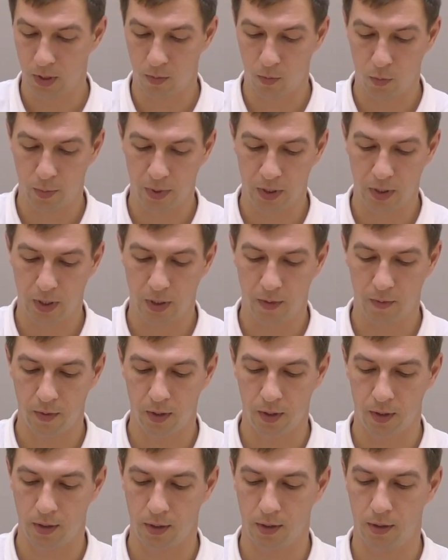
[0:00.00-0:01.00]
Кому
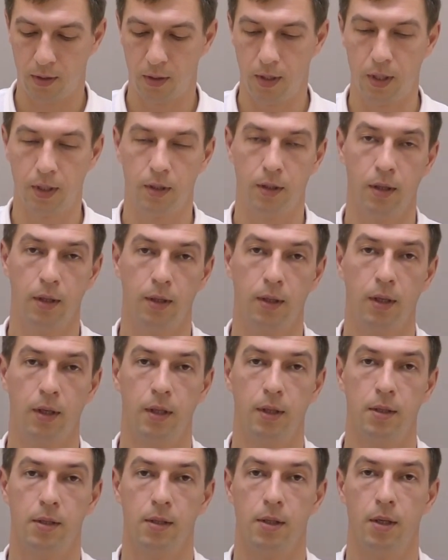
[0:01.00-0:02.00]
понравилась данная
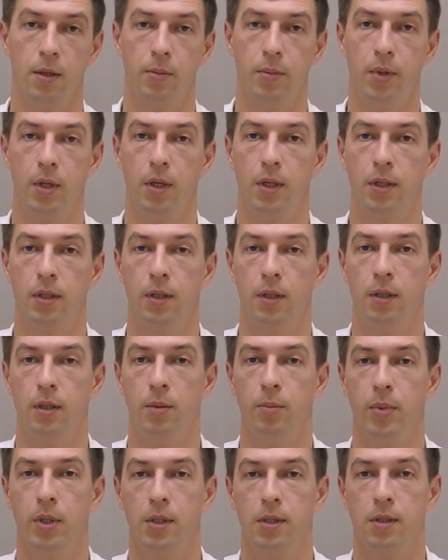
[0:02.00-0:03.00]
коллекция,
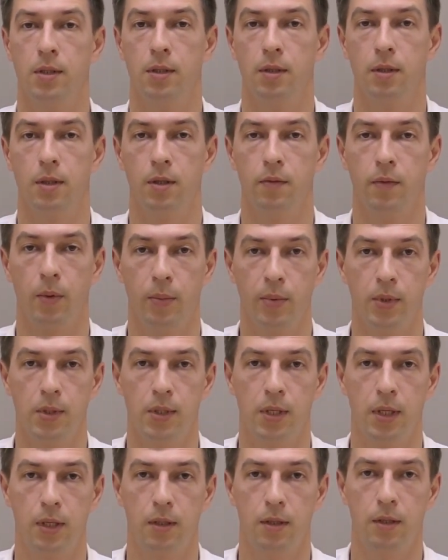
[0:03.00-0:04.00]
переходите по ссылке в
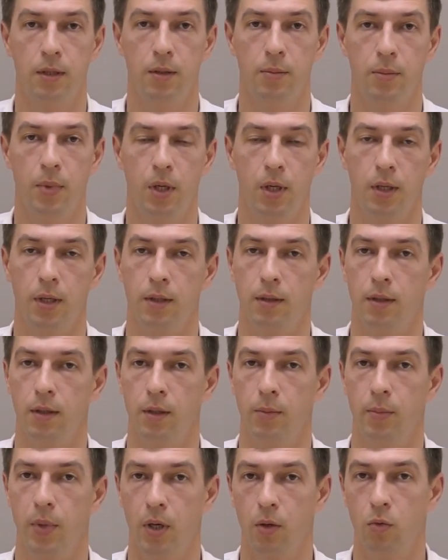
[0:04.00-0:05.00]
описании.
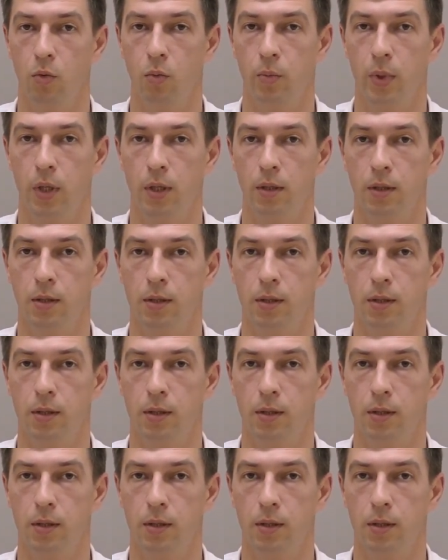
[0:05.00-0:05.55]
Приятных покупок.